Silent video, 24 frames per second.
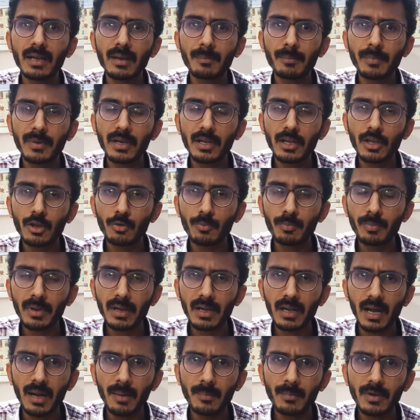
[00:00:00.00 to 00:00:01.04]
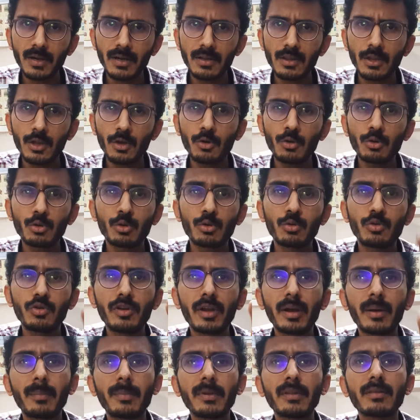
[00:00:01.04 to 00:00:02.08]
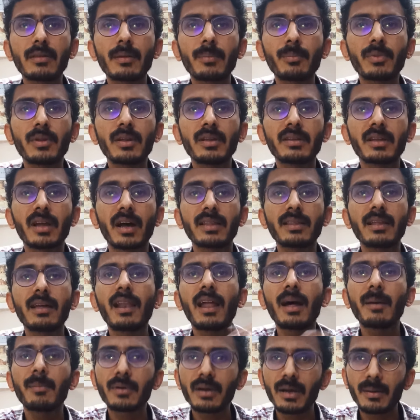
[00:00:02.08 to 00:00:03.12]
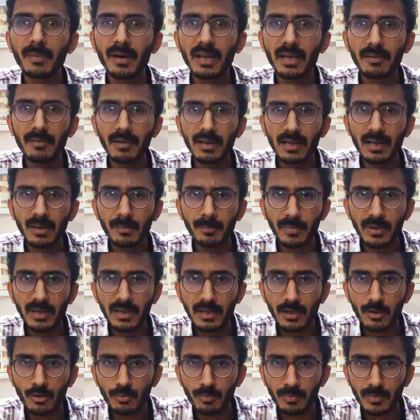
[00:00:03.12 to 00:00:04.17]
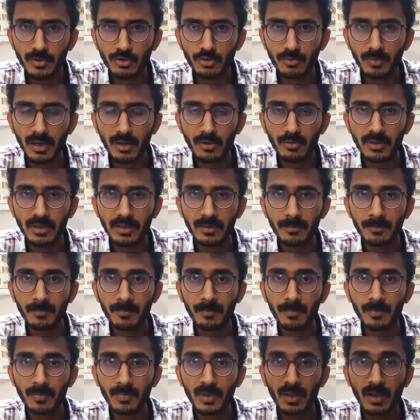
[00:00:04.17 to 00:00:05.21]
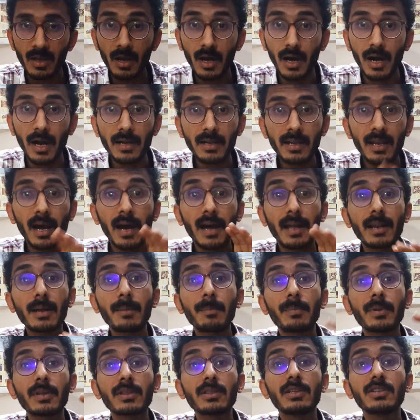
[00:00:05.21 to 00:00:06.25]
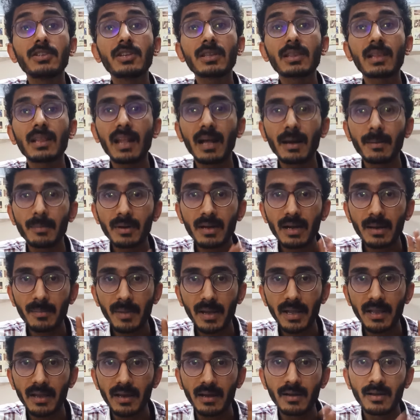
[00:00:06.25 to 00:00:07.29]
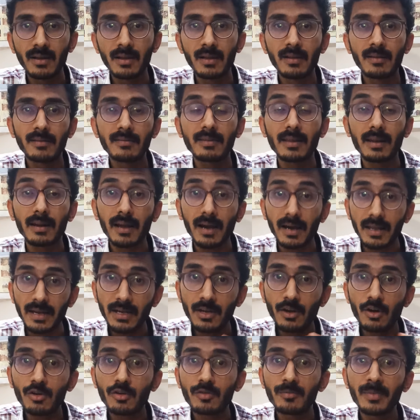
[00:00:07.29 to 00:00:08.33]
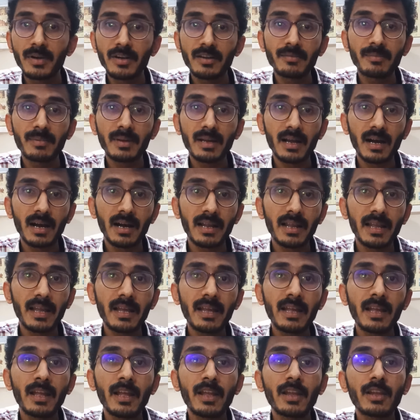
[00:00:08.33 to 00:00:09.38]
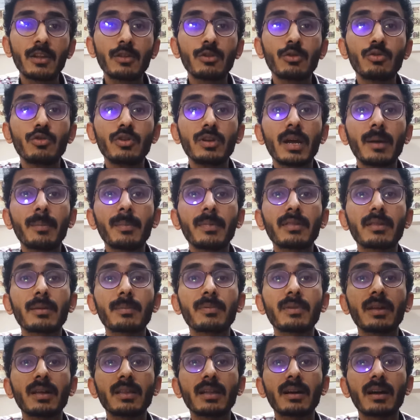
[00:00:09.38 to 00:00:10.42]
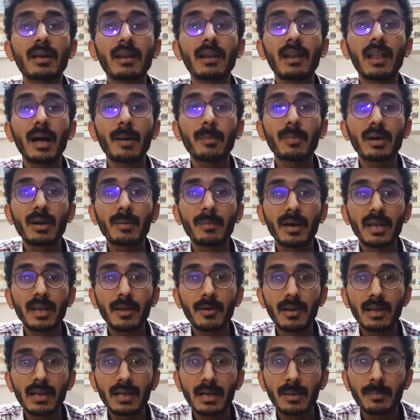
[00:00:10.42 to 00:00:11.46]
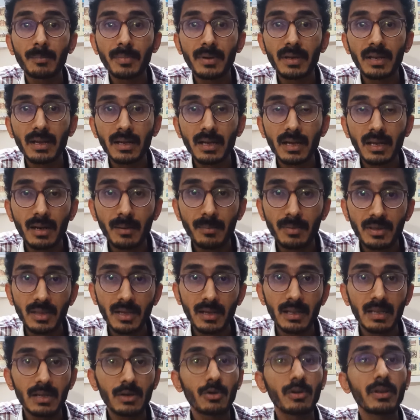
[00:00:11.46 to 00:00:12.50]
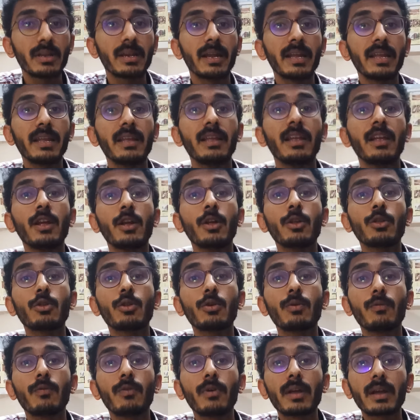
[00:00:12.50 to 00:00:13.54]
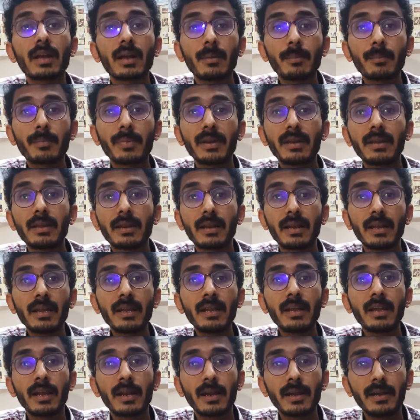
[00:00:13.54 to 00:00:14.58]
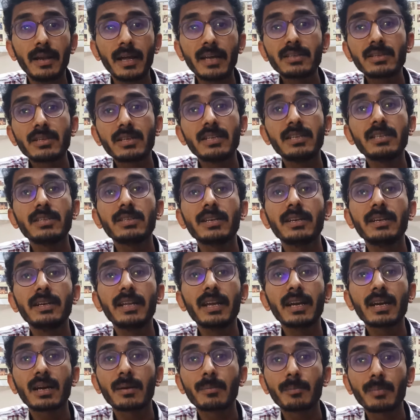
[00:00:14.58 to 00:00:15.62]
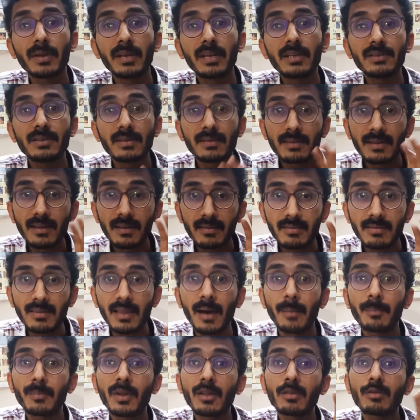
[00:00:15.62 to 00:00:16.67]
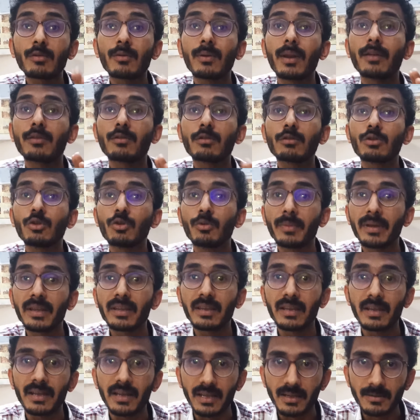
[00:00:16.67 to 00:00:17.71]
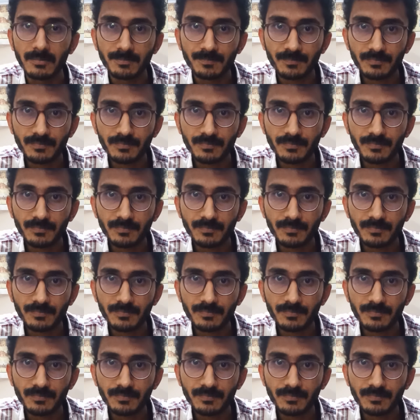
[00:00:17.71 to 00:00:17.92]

कंपनी के रूप में काम करते और दुनिया में सबसे ज्यादा लाभ कमाने वाली कंपनी के रूप में शुमार हुई अठारह प्रतिशत लाभ कमाया सरकारी डॉक्यूमेंट्स में कहा गया है कि दुनिया में सबसे ज्यादा अगर लाभ कमाने वाली कंपनी अगर अभी तक की कोई रही तो वह कंपनी रही डच ईस्ट इंडिया कंपनी जिसकी स्थापना सोलह में की गई